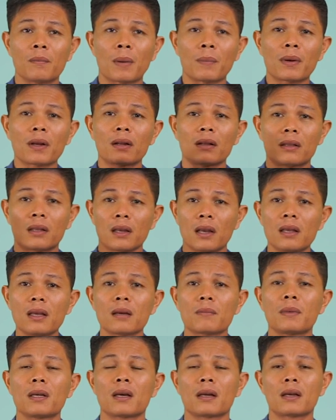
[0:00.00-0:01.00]
bạn biết cái dĩ
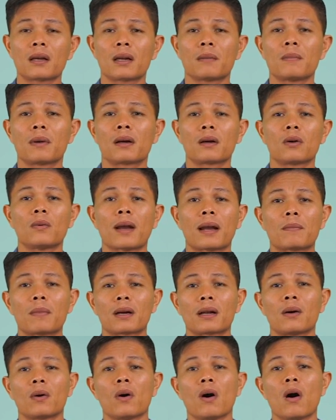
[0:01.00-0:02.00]
nhiên bây giờ gia đình của bạn
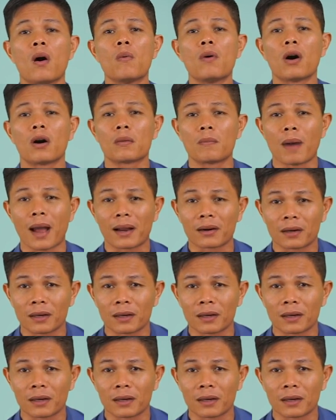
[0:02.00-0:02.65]
bắt đầu ủng hộ bạn